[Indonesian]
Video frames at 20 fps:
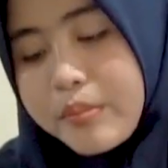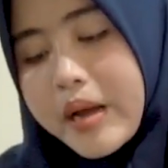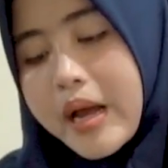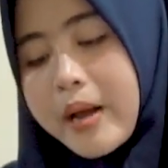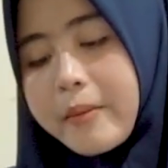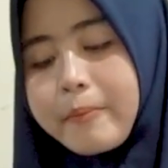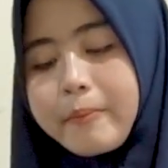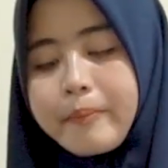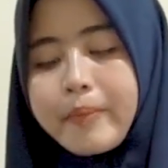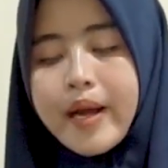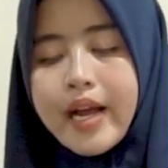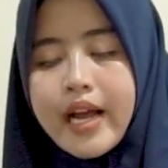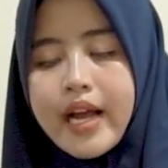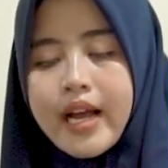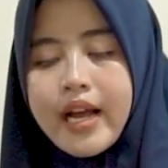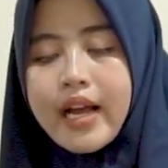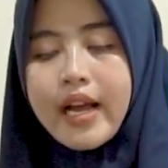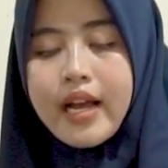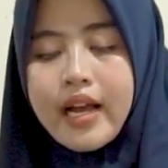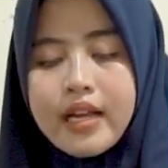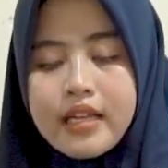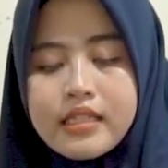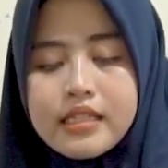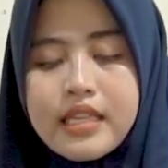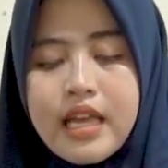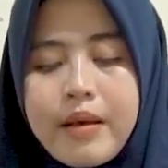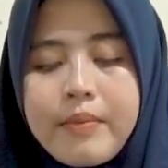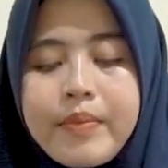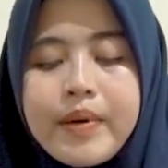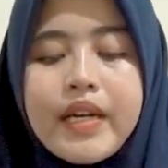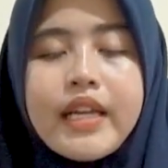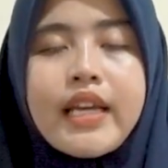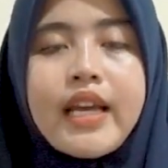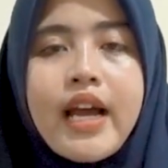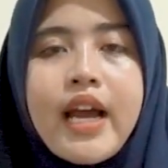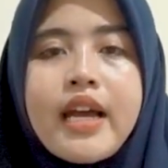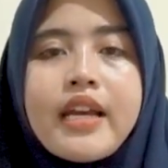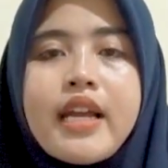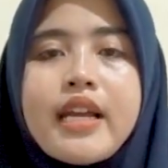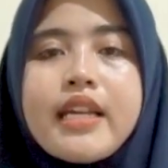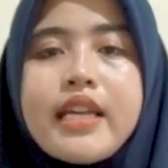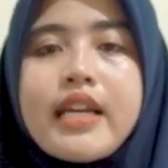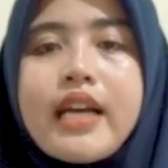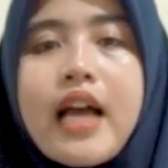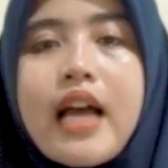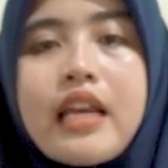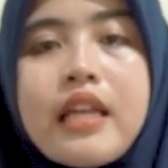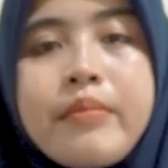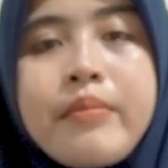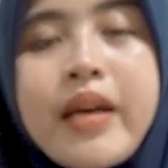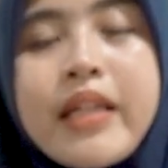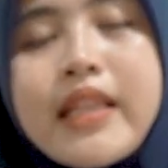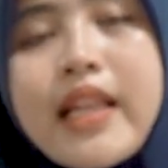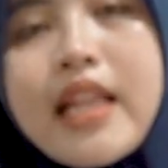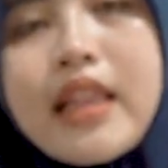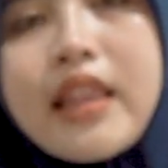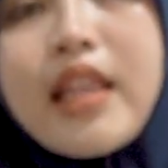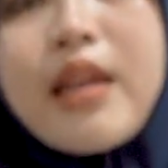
Bapak Sabri yang ada di Kalimantan